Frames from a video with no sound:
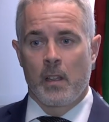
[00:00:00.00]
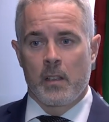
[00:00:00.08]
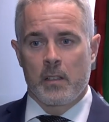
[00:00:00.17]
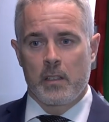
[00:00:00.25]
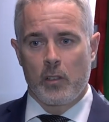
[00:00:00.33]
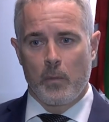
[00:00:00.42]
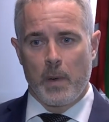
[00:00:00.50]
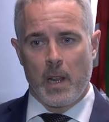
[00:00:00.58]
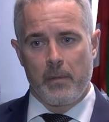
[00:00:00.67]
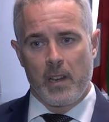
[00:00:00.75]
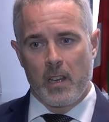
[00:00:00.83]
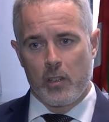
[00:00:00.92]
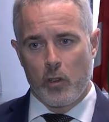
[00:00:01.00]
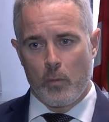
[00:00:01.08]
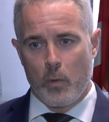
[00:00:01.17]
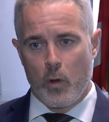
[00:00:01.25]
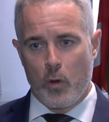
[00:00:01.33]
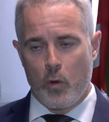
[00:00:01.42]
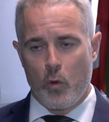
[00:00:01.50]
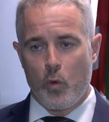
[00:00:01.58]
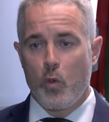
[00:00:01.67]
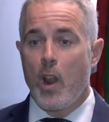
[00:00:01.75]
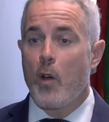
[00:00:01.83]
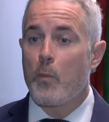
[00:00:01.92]
sino para verlas como
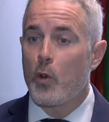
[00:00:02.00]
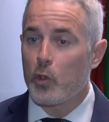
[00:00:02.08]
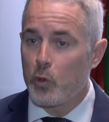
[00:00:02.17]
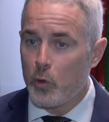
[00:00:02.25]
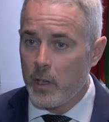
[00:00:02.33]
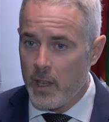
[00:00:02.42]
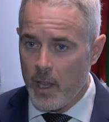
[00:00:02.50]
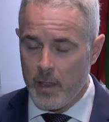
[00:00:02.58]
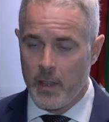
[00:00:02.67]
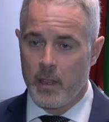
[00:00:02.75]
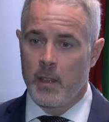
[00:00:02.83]
una oportunidad